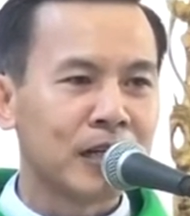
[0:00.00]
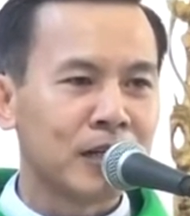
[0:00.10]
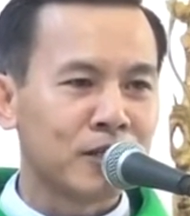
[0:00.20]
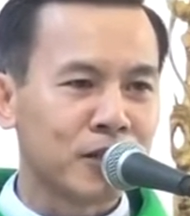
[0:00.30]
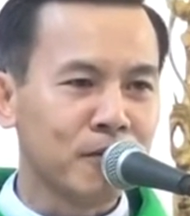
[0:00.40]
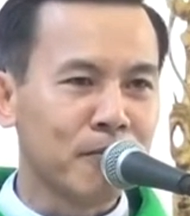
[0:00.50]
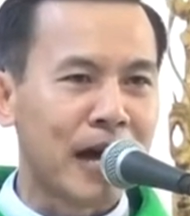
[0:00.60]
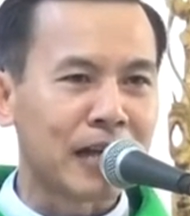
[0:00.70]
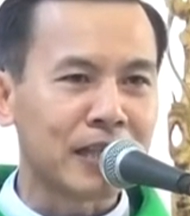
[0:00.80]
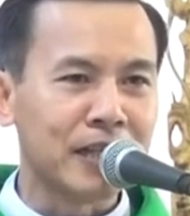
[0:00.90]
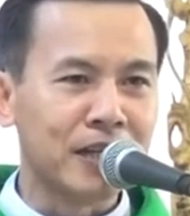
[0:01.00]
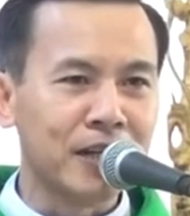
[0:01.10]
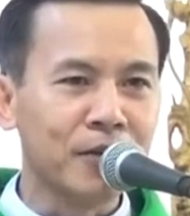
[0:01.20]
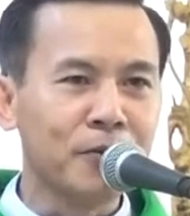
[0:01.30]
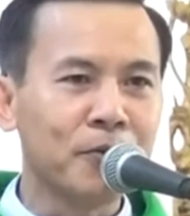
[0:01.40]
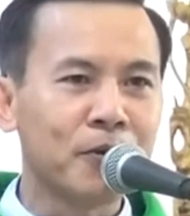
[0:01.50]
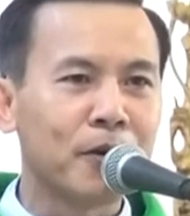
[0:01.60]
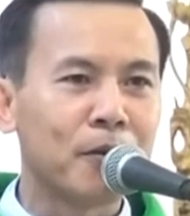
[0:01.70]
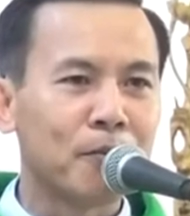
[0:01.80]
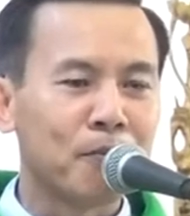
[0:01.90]
sứ mạng tình yêu
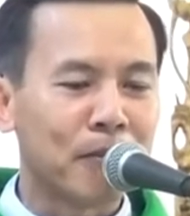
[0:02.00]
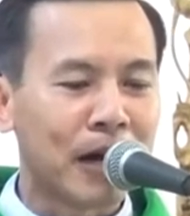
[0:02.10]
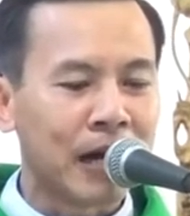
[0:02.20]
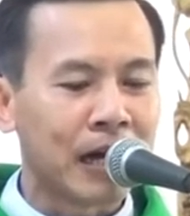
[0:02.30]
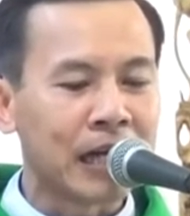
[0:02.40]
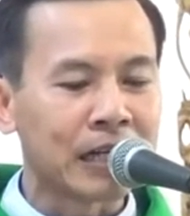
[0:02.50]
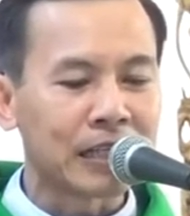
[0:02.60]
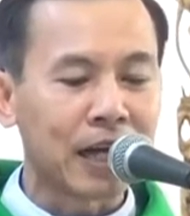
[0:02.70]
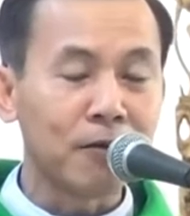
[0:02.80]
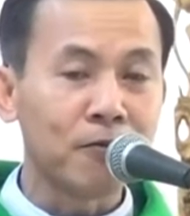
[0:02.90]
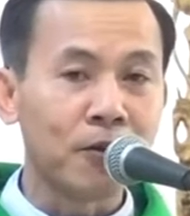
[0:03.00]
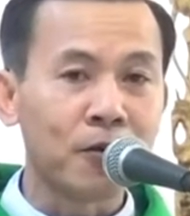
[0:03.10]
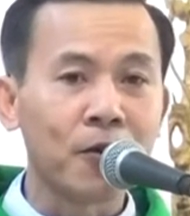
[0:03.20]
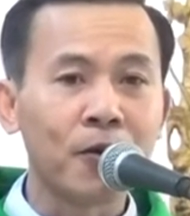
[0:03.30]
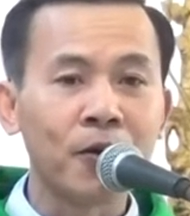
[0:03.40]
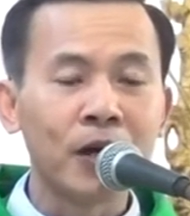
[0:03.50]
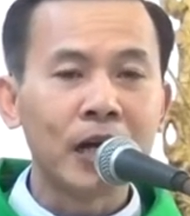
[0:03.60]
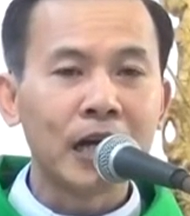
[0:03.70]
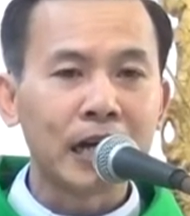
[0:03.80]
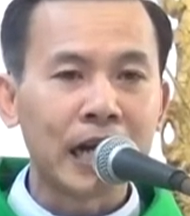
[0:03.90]
mà Thánh Phêrô
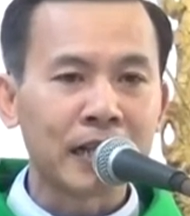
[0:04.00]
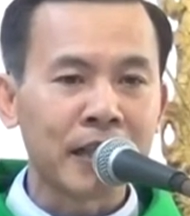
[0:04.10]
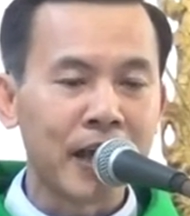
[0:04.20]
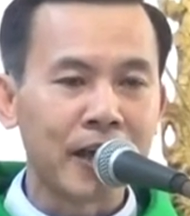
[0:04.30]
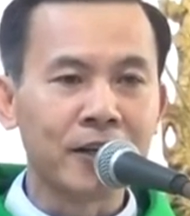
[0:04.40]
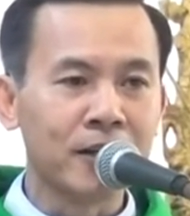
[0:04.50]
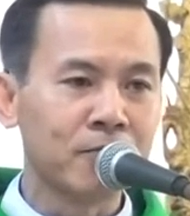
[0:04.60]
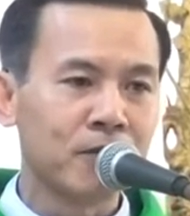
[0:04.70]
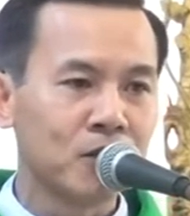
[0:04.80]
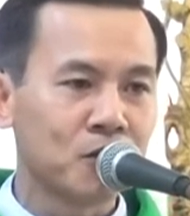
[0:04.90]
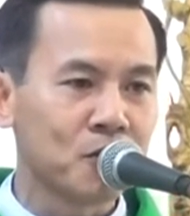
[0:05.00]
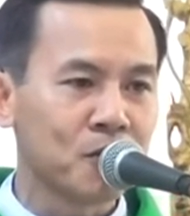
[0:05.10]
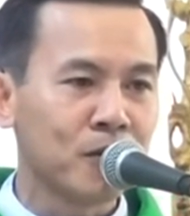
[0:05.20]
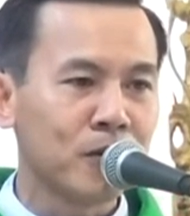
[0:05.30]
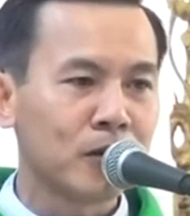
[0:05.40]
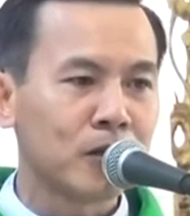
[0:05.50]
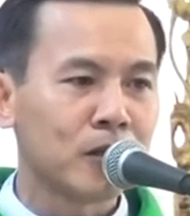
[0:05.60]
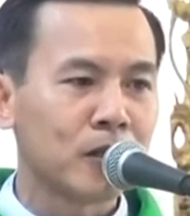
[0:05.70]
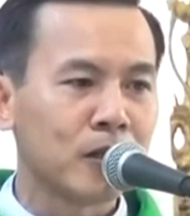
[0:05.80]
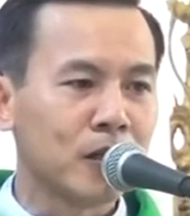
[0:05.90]
đã thề hứa với Chúa,
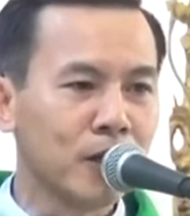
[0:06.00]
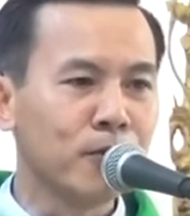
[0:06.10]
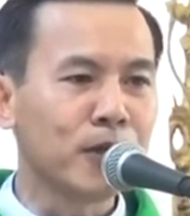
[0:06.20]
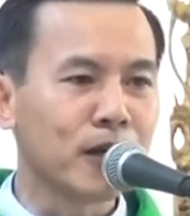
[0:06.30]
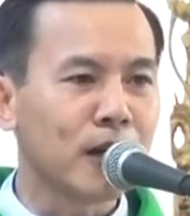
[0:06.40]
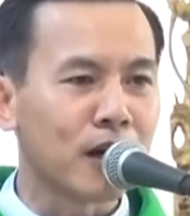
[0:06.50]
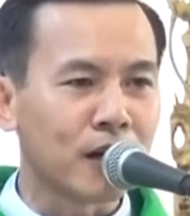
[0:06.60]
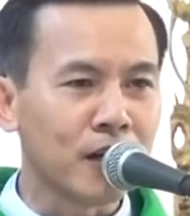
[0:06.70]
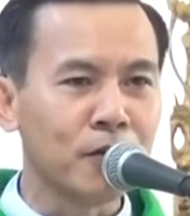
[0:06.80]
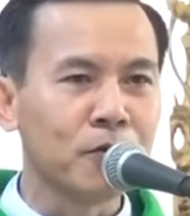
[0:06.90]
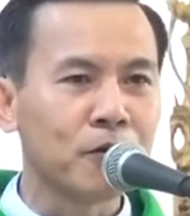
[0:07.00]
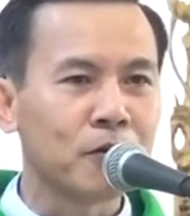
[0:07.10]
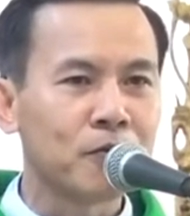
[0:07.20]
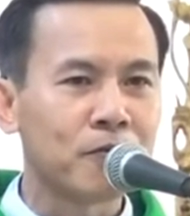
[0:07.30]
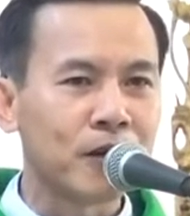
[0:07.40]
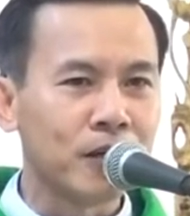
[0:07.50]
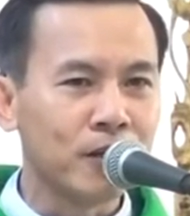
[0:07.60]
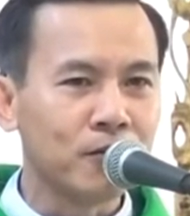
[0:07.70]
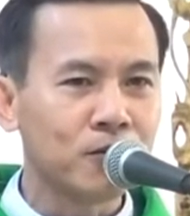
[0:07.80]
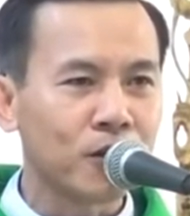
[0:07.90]
yêu những lần yêu và
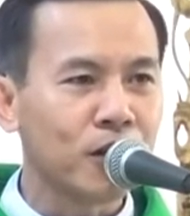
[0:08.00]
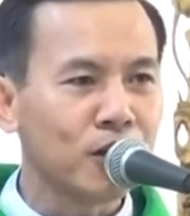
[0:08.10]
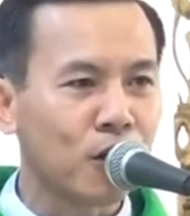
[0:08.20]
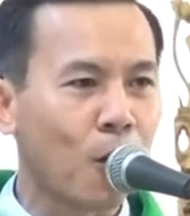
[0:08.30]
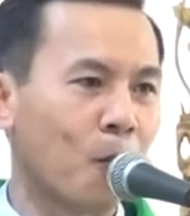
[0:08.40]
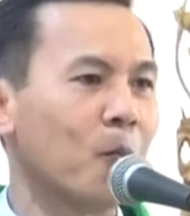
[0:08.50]
yêu cho đến cùng.